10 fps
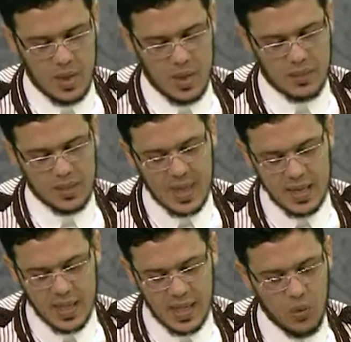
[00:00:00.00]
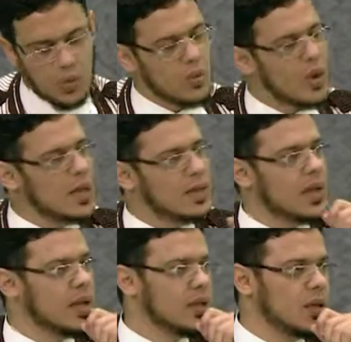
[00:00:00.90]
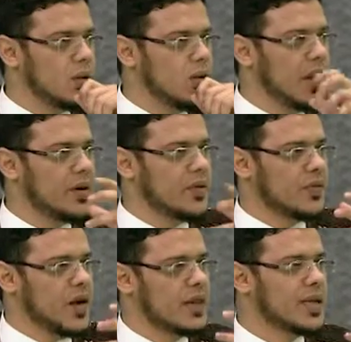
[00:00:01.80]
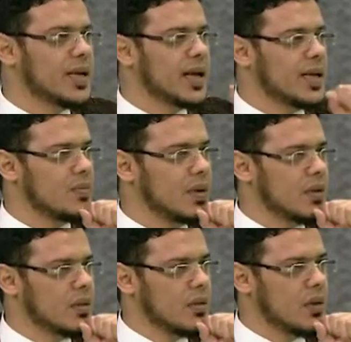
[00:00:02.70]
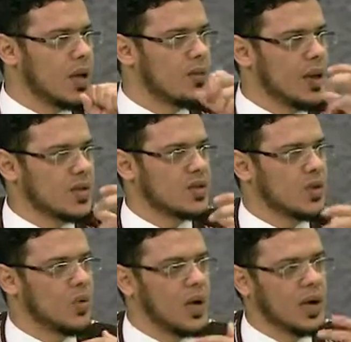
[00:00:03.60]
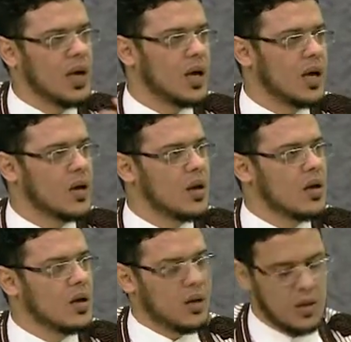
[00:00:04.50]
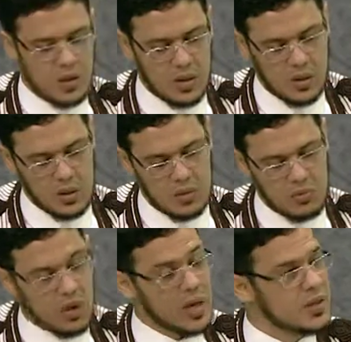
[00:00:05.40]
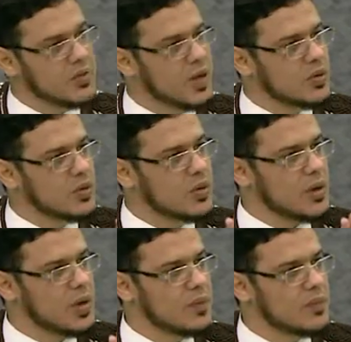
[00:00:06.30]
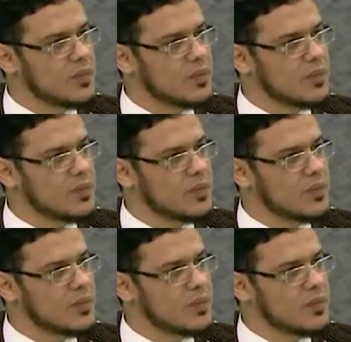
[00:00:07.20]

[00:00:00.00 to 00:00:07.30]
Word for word: بداية لو أردنا أن نعرف هذه الكلمة المعصية وهل لها آه، مرادفات أخرى